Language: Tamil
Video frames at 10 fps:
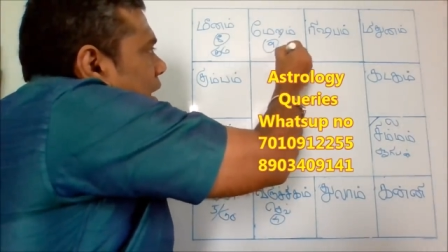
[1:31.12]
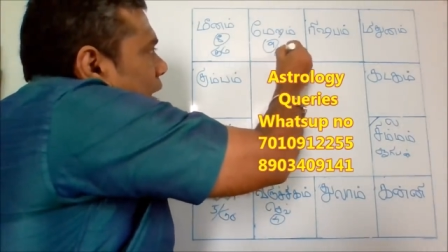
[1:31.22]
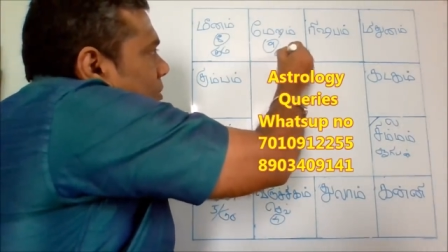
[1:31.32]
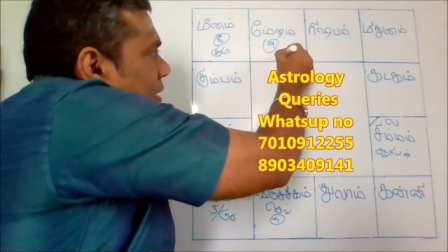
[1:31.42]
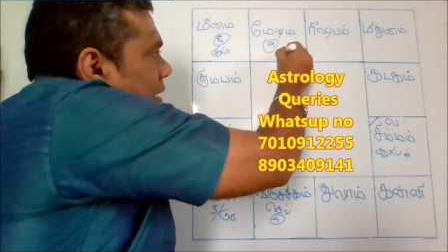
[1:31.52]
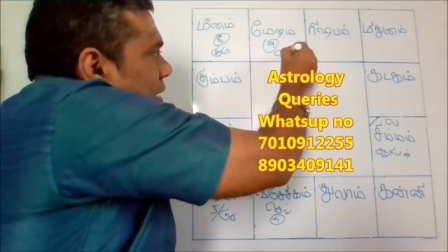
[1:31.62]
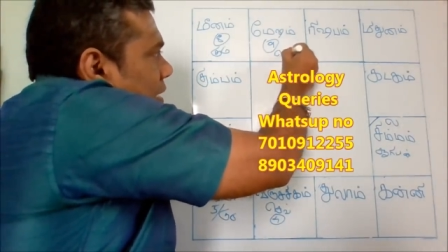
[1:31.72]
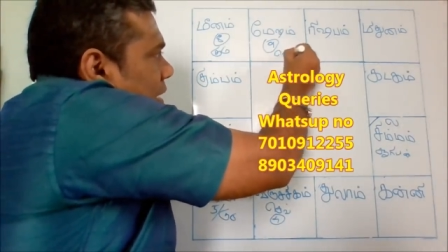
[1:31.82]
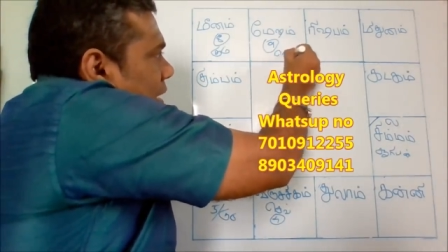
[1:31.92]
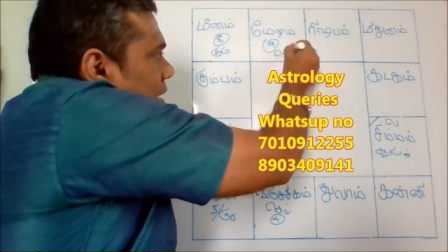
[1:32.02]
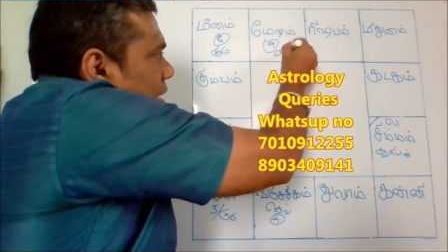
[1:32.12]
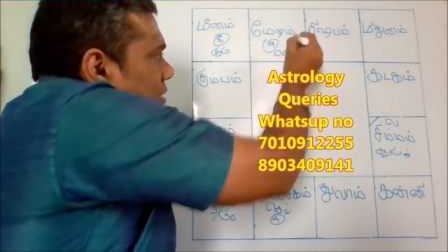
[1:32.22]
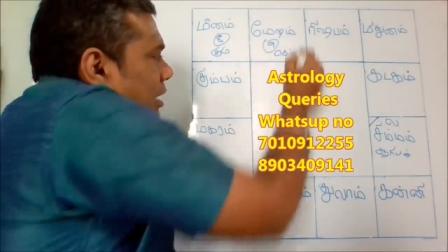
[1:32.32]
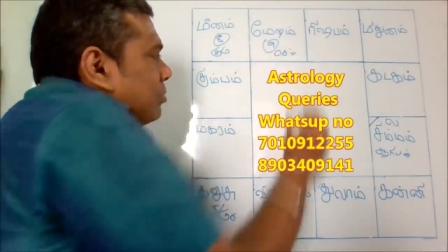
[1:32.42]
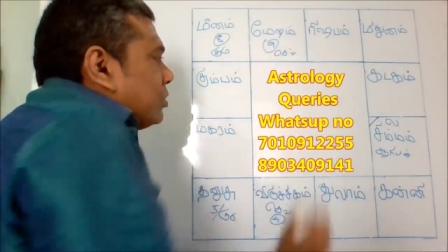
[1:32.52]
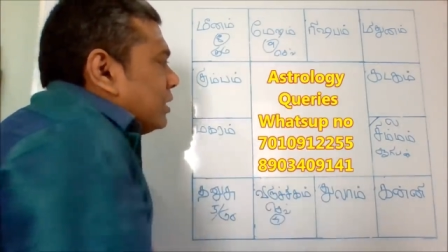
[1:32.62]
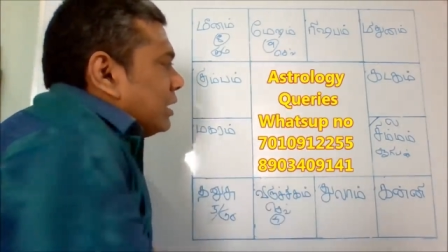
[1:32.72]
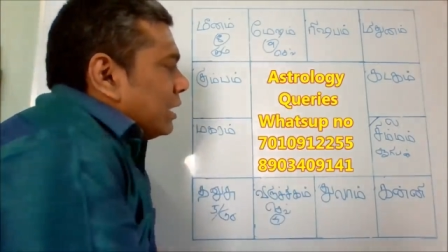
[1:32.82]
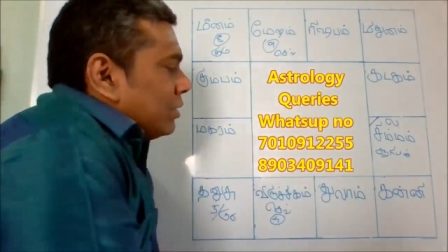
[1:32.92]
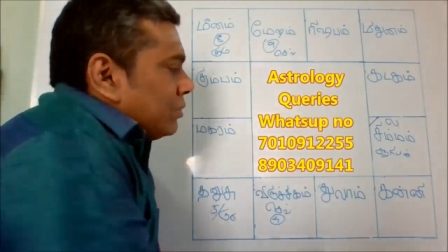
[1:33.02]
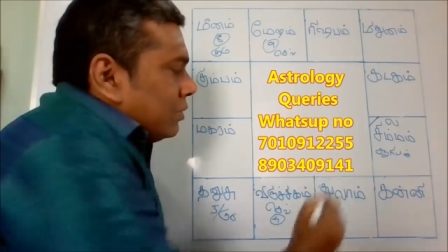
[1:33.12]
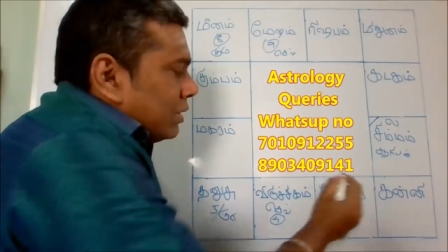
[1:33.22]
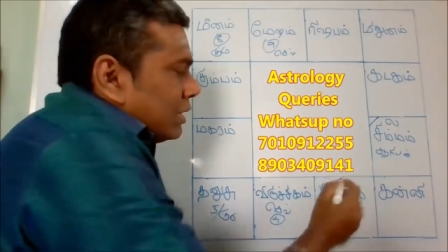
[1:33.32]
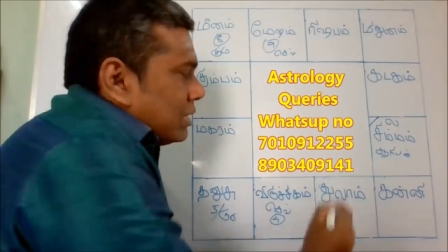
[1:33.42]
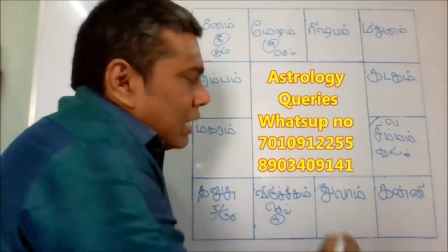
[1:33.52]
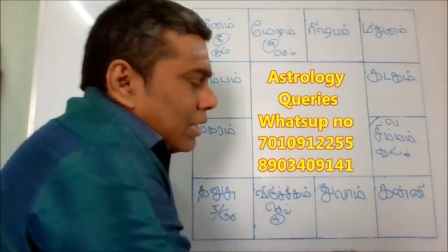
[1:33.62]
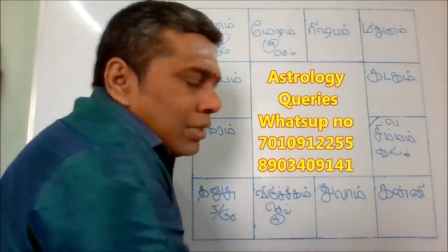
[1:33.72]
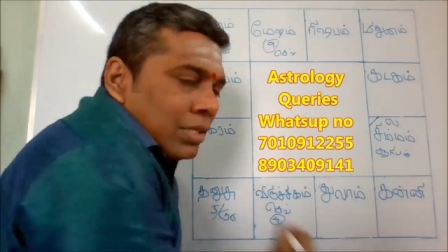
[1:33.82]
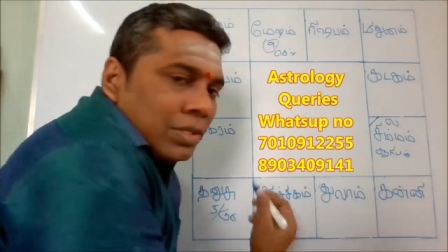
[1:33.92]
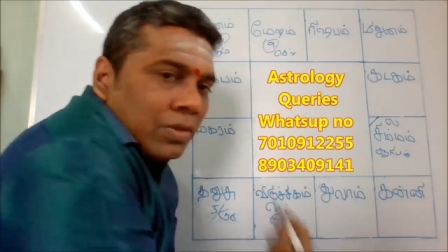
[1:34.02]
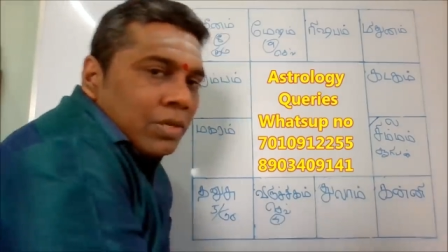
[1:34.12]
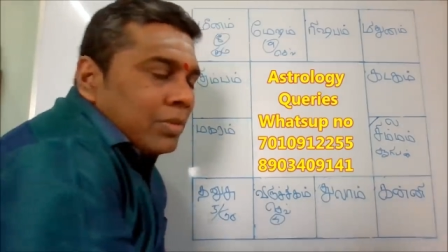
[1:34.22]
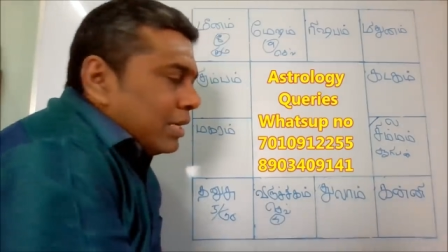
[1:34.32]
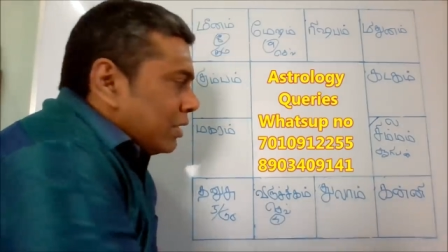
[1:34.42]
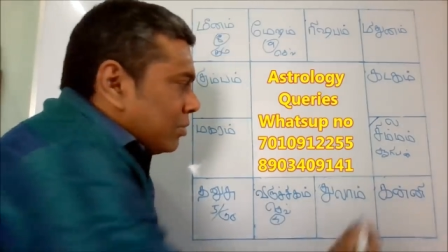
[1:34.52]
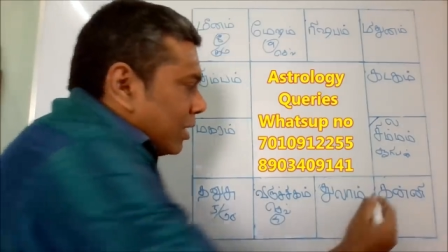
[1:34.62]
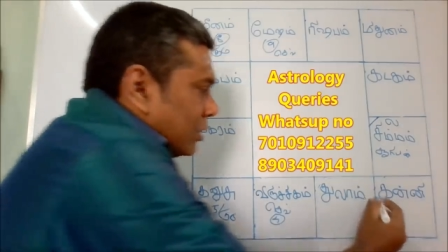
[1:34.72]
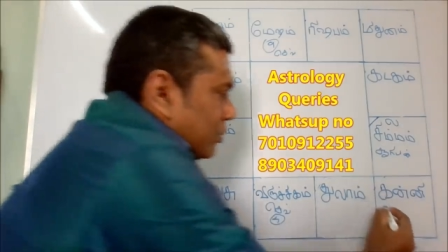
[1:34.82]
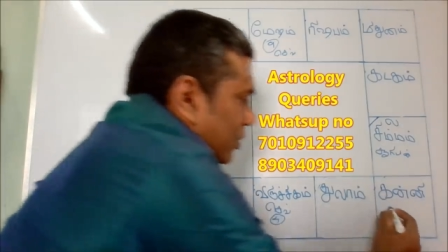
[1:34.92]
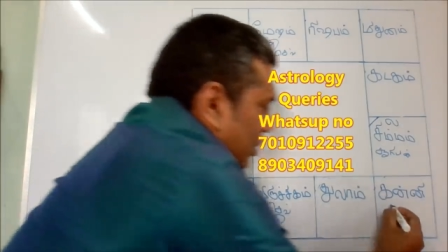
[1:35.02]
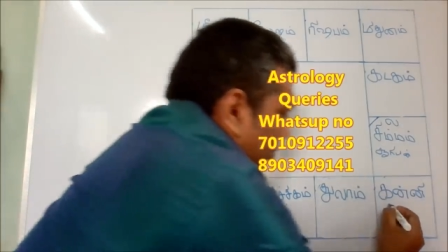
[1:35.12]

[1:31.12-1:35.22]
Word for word: அப்ப இந்த தசா புத்திகள் உங்களுக்கு ஜாதகத்துக்கு யோகமா இருக்கும் அது போக